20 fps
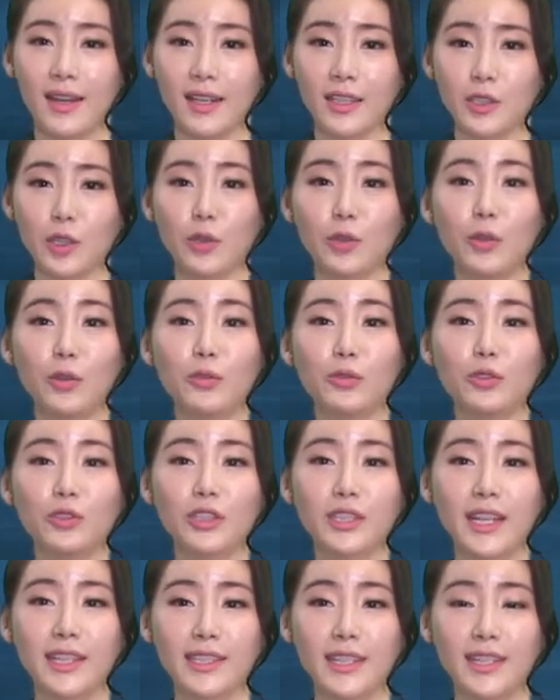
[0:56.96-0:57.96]
전동수
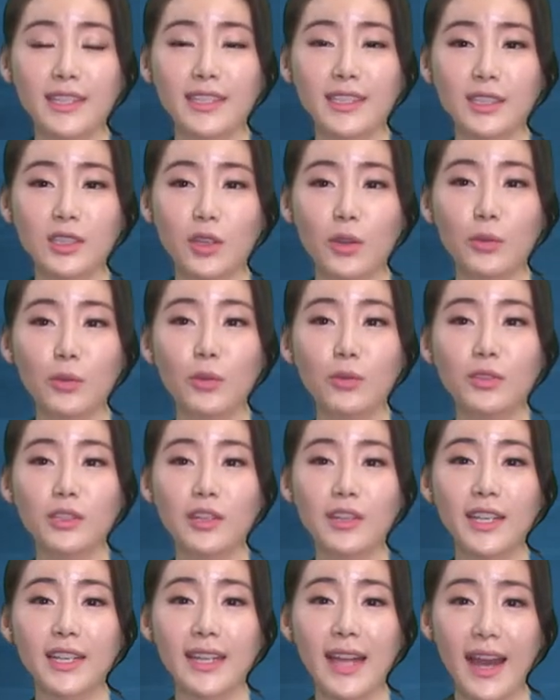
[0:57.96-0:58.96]
사장은
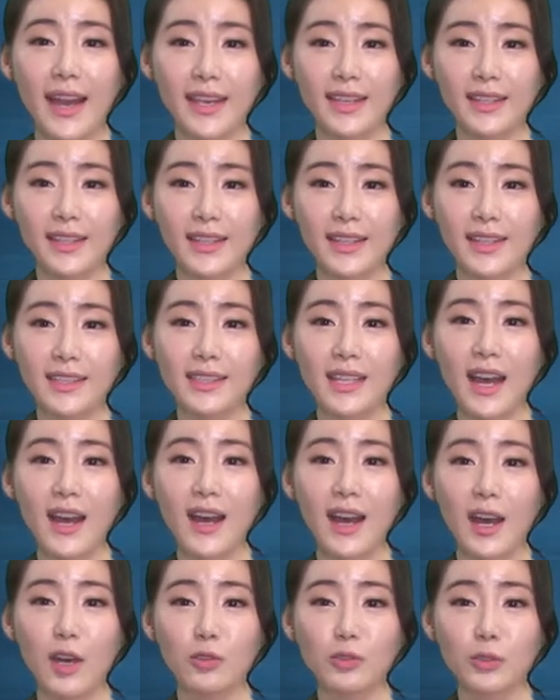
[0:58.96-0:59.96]
전통적인 IT
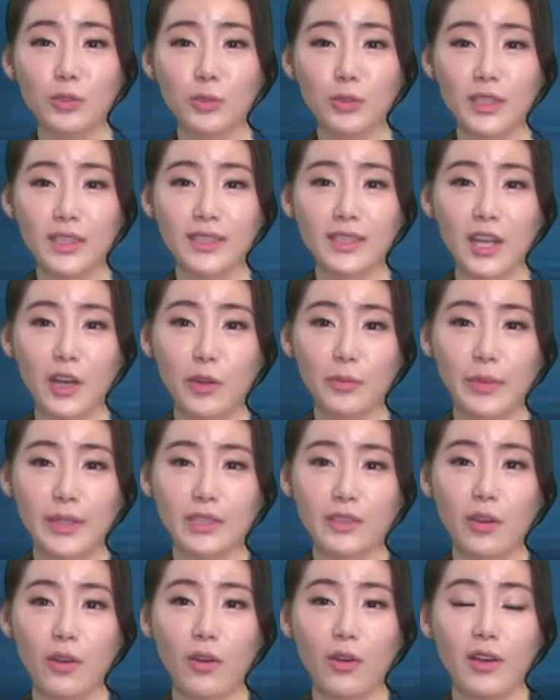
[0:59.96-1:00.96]
아웃소싱
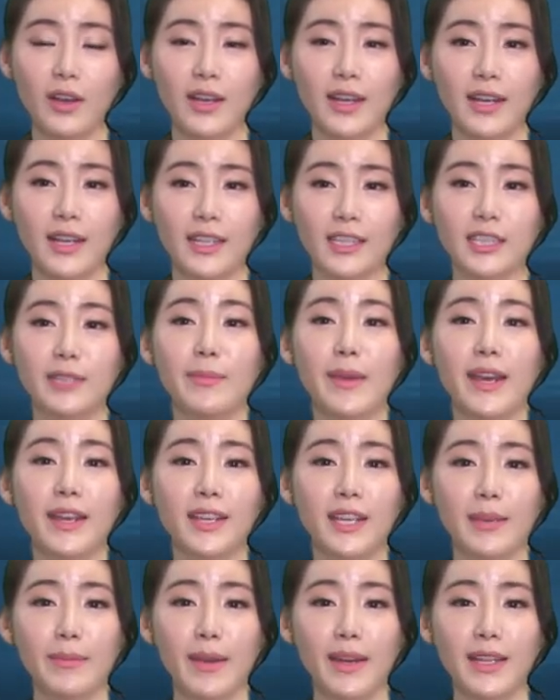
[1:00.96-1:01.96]
사업에서 스맥
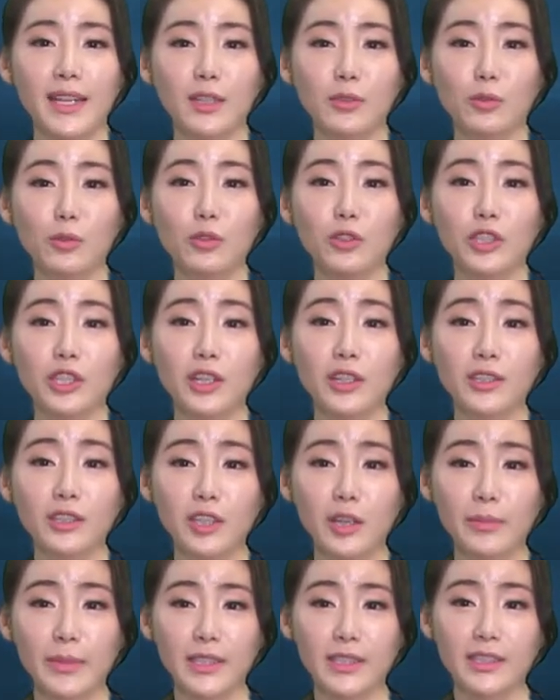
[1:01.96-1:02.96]
기반의 솔루션
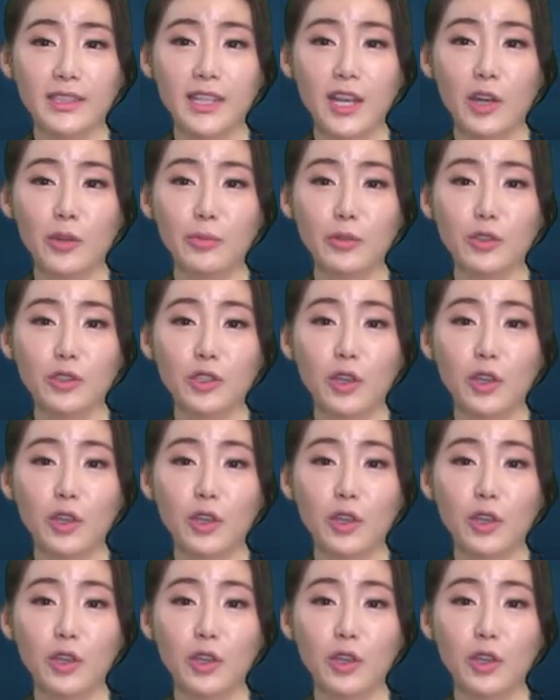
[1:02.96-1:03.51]
서비스 사업으로